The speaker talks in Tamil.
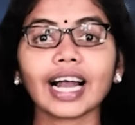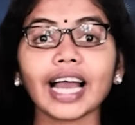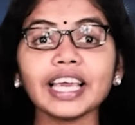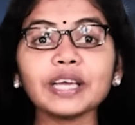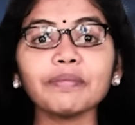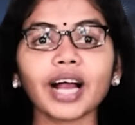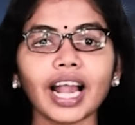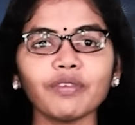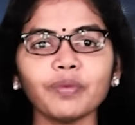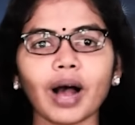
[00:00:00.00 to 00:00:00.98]
கையும்
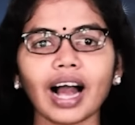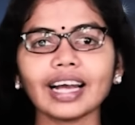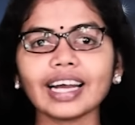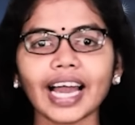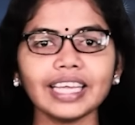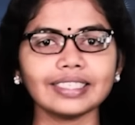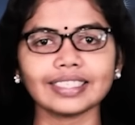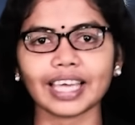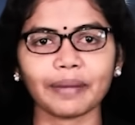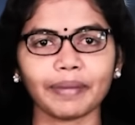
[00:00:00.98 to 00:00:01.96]
களவுமாக கைது
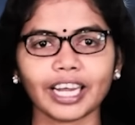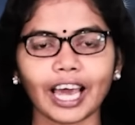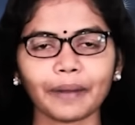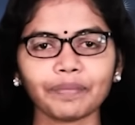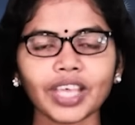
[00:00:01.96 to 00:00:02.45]
செய்யப்பட்டார்